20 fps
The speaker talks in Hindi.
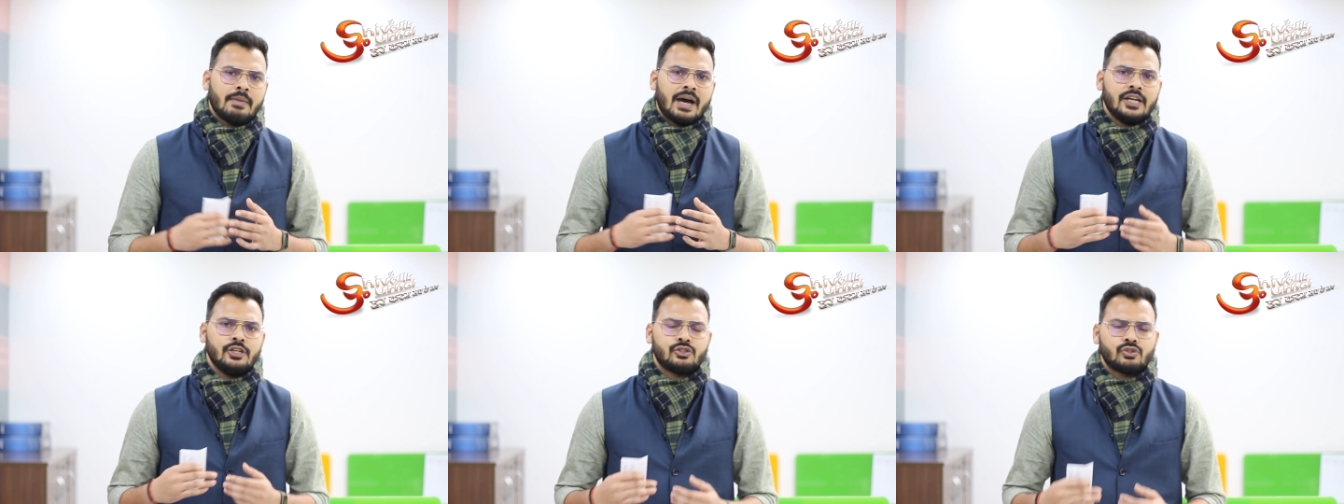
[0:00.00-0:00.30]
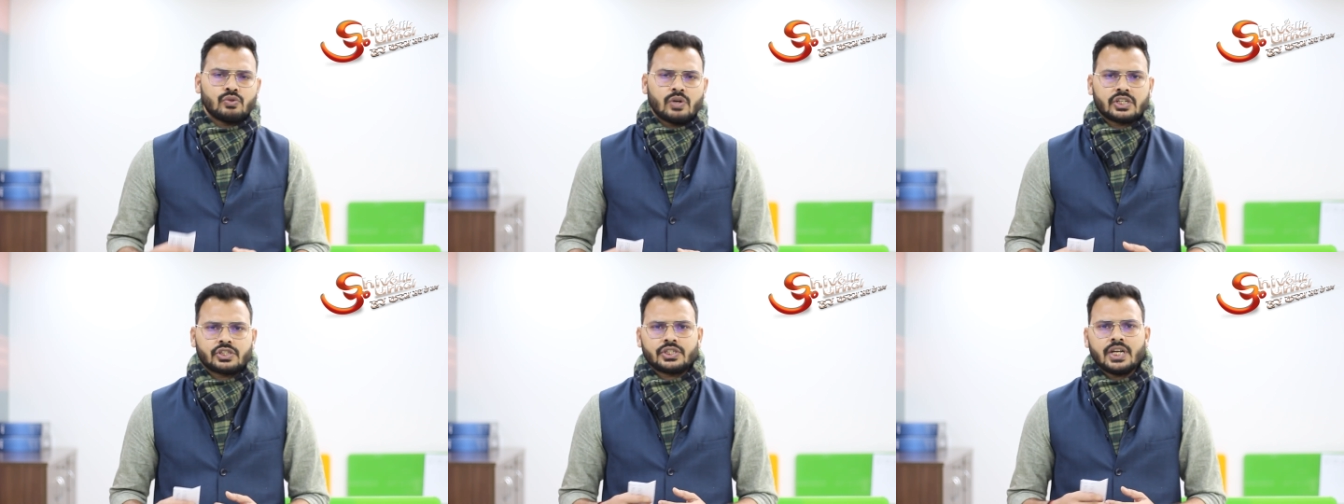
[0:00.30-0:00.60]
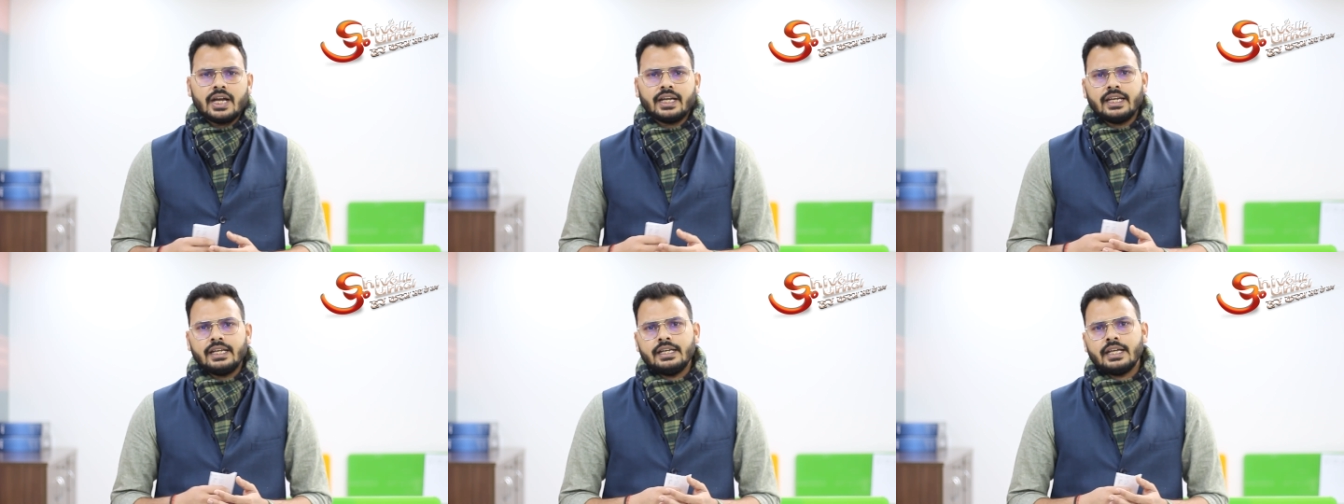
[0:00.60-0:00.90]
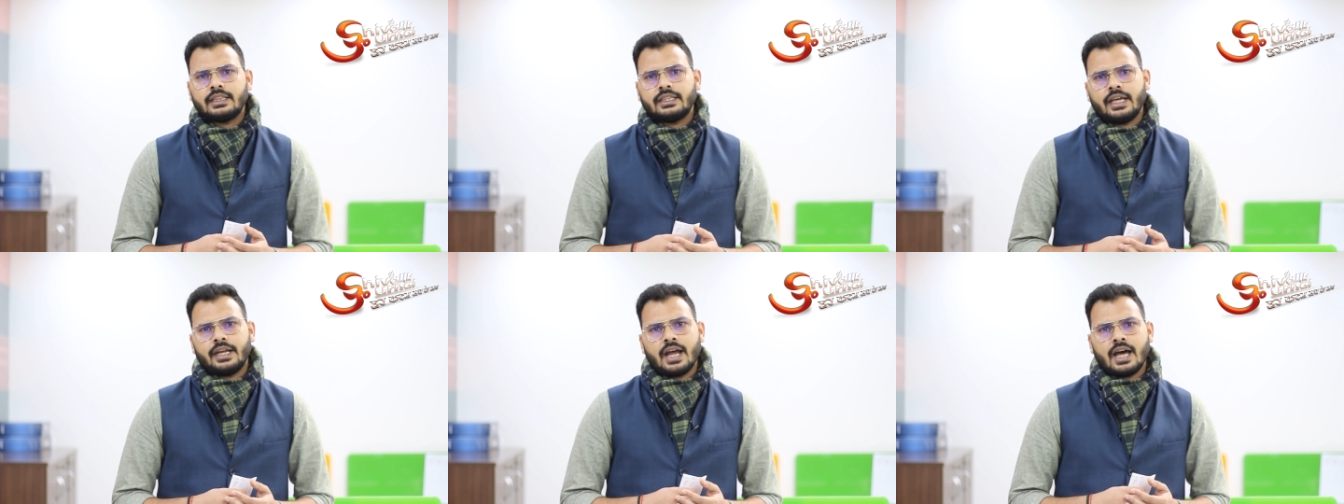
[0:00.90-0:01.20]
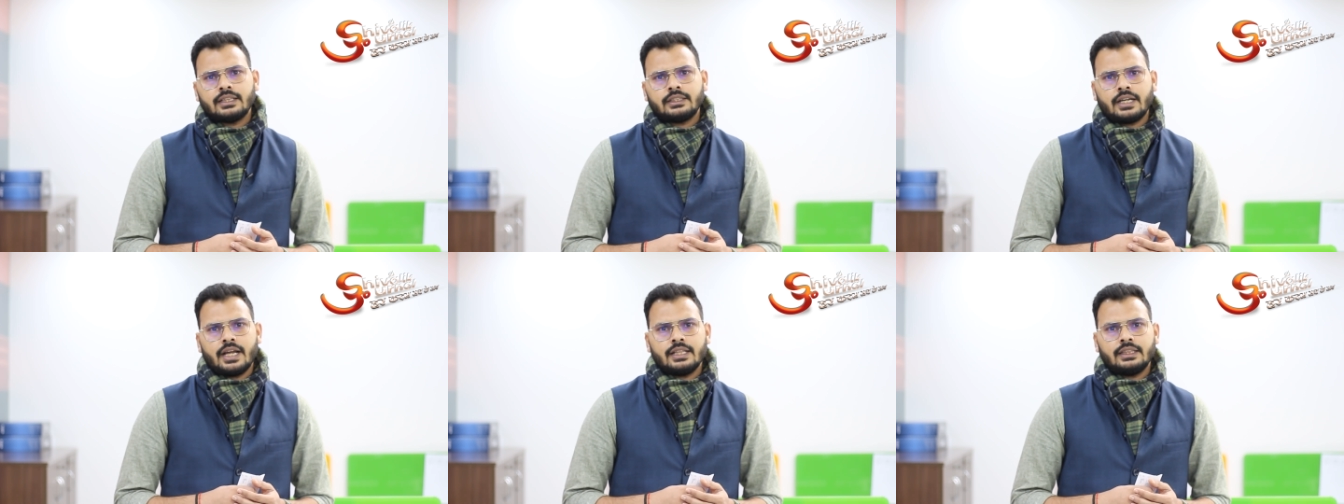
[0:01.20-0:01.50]
हमारी सुरक्षा के लिए
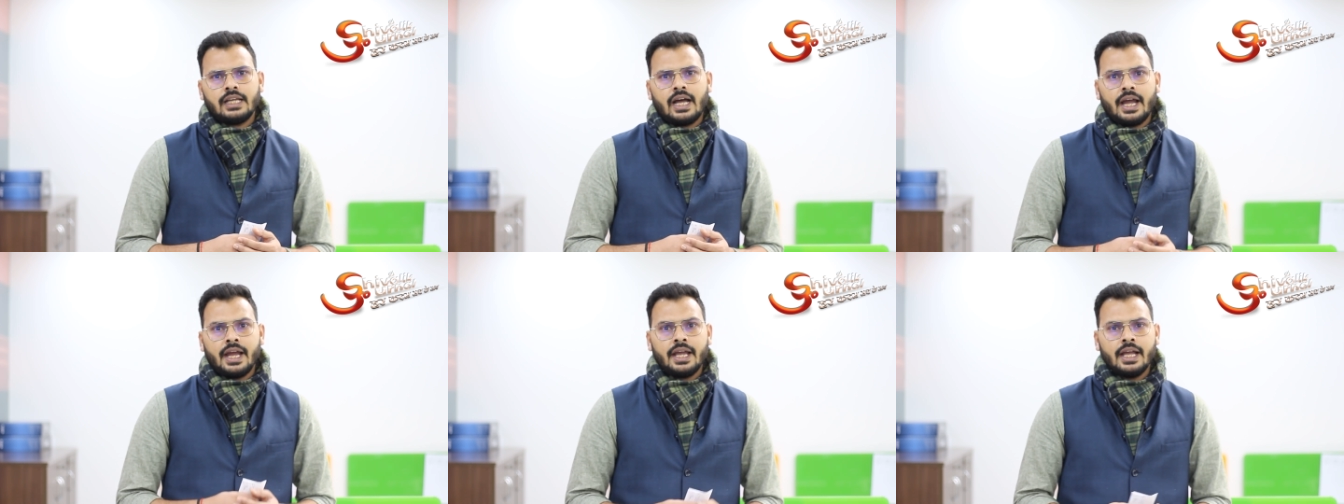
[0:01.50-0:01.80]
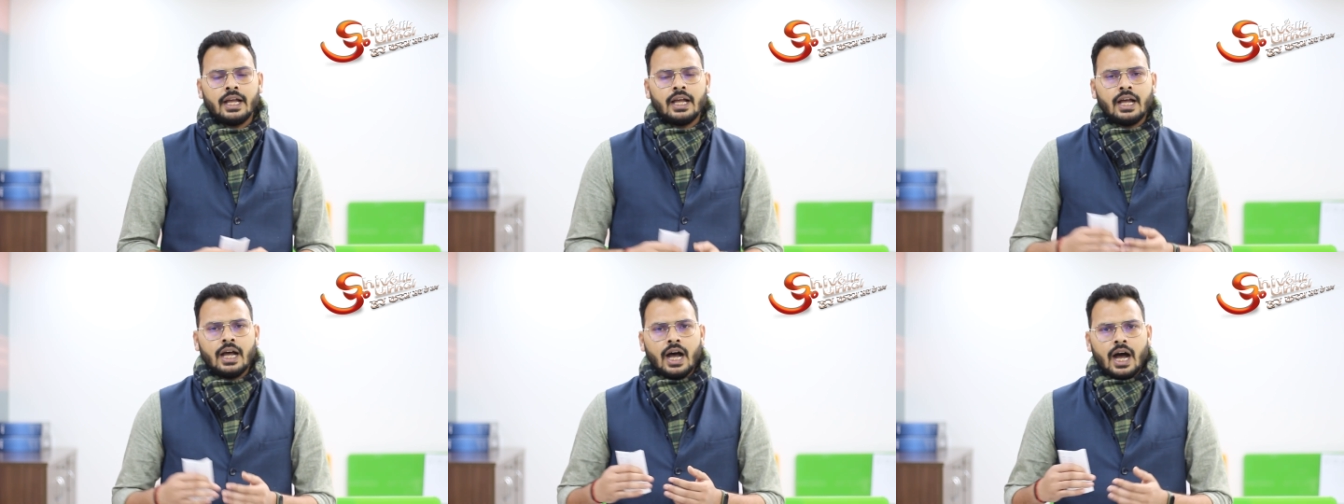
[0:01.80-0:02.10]
तैनात रहता है